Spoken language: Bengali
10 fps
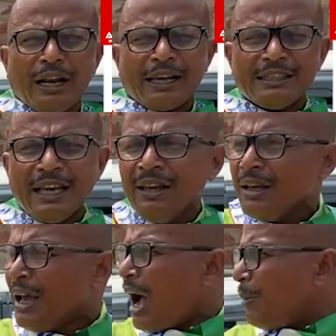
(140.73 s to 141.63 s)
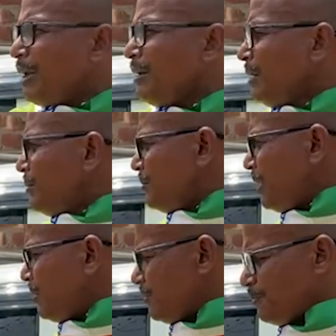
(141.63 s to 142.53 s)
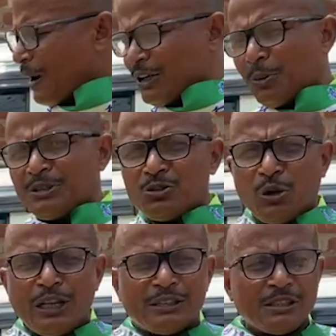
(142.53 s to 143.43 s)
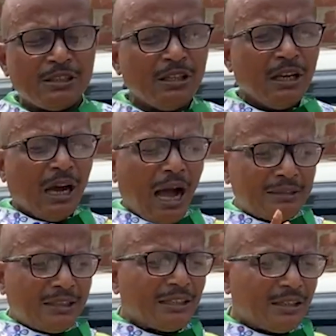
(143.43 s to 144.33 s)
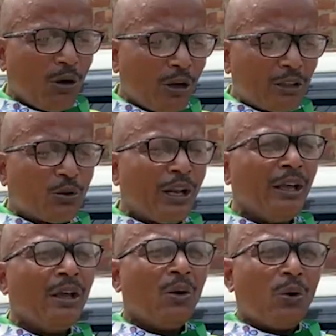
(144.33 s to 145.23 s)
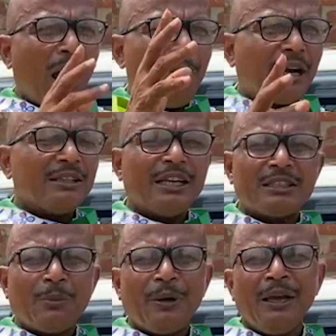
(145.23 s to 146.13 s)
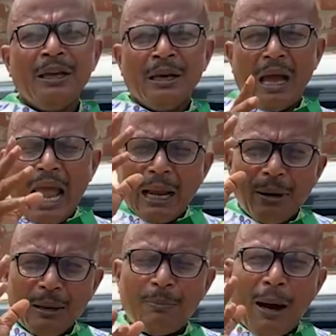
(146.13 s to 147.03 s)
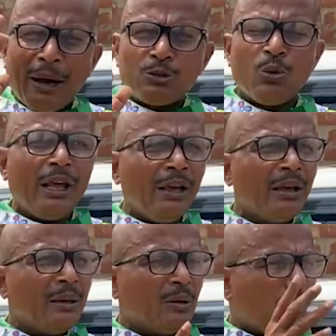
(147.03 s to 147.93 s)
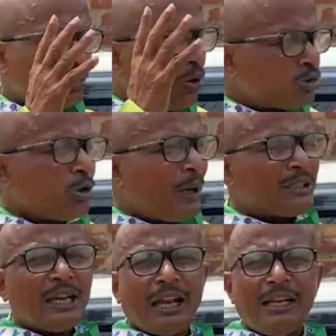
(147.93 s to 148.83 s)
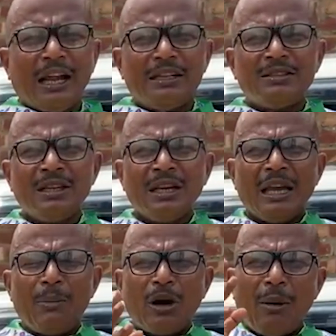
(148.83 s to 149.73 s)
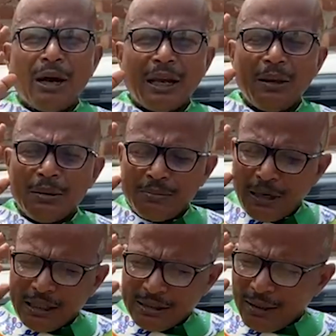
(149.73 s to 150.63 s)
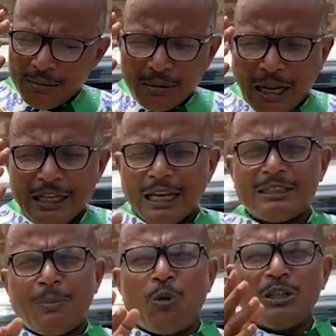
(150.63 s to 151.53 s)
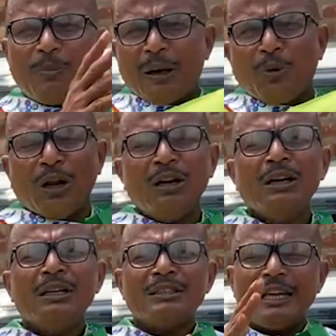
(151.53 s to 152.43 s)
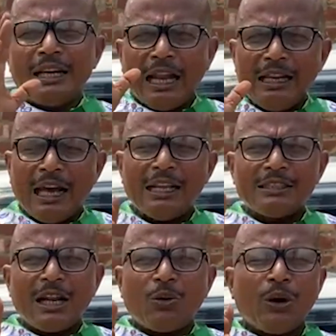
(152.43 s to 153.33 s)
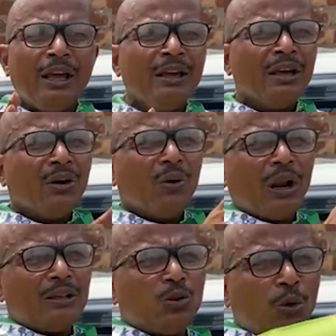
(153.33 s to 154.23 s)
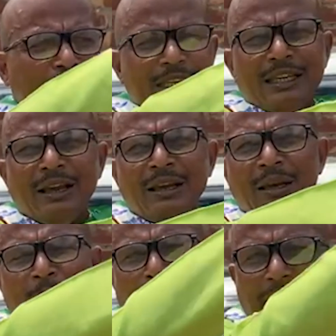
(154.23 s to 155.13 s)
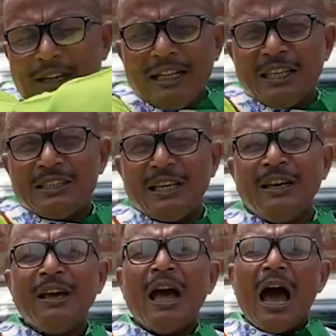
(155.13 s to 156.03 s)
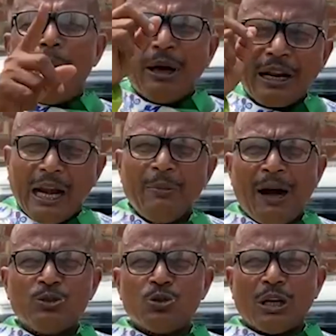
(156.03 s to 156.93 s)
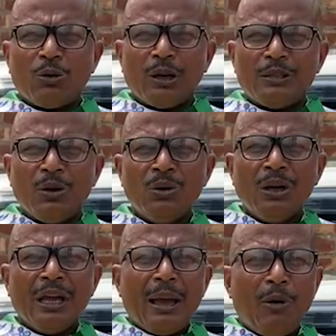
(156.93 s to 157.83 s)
রেখে দিয়ে আমি পার্টি অফিসে চলে এসেছি আস্তে আস্তে হঠাৎ করে ওরা আমাকে দেখতে পেয়ে একেবারে বাবা তুলে ও কথ্য ভাষায় গালিগালাজ এবং আমাকে মানে সে গালিগালাজটা বলতে পারবো না সেই গালিগালাজটা করে ওরা দৌড়ে গিয়ে পাটনাতে গিয়ে আমার গাড়ি ভাঙচুরটা করে দিল এবং